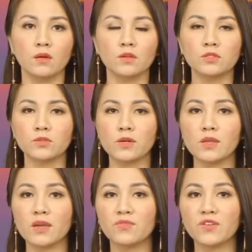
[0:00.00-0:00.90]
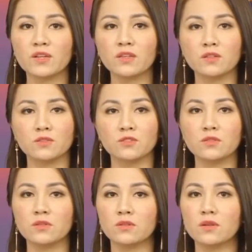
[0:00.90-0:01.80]
Australia phát hiện số
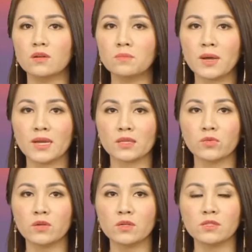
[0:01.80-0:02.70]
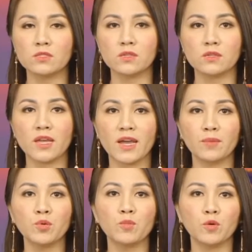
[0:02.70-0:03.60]
lượng lớn ma túy trị giá
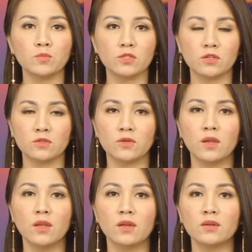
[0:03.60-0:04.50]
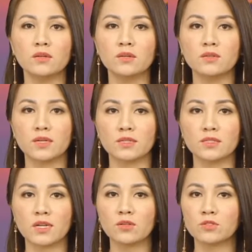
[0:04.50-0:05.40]
14 triệu. Lực lượng cảnh
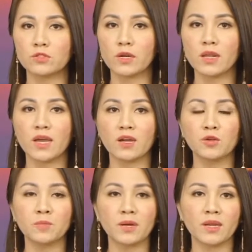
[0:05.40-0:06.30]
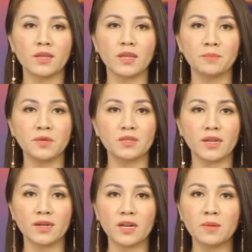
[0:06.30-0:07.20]
sát Australia hôm nay ngày 10
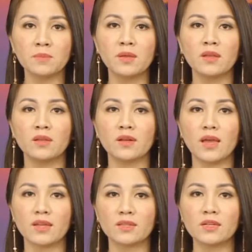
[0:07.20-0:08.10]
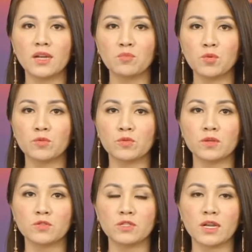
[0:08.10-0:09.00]
tháng 5 đã tiến hành một cuộc
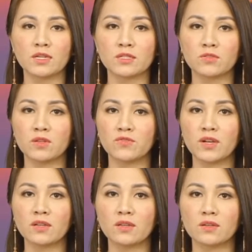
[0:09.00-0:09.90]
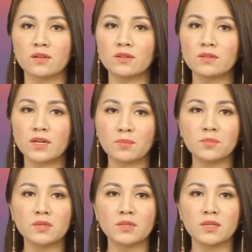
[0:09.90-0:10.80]
điều tra sau khi phát hiện hơn
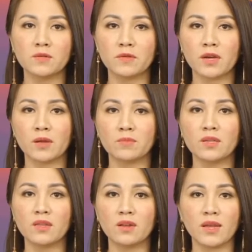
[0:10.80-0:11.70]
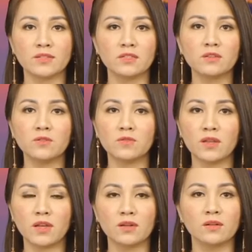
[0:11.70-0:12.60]
50 kg nghi là chất
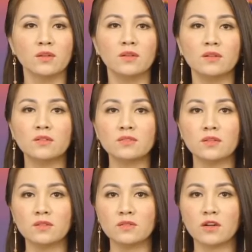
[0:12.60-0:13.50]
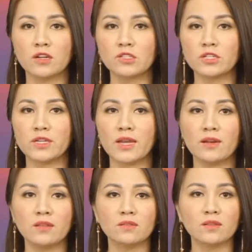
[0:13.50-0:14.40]
cocaine, ước tính có trị giá
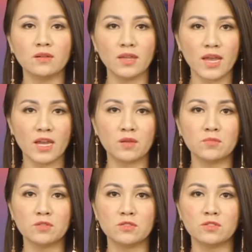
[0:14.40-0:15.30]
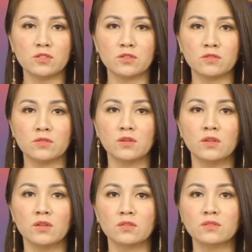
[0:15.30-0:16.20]
lên tới 20 triệu,
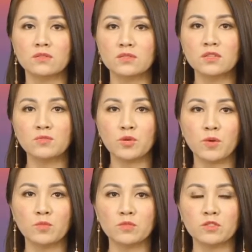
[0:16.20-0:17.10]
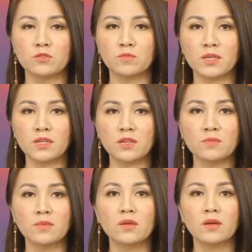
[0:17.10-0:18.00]
tương đương 14 triệu Mỹ Kim,
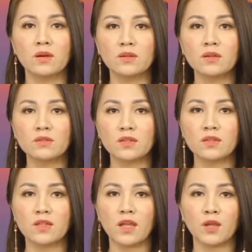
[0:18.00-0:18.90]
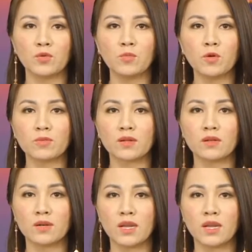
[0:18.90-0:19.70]
ở gần thi thể của một thợ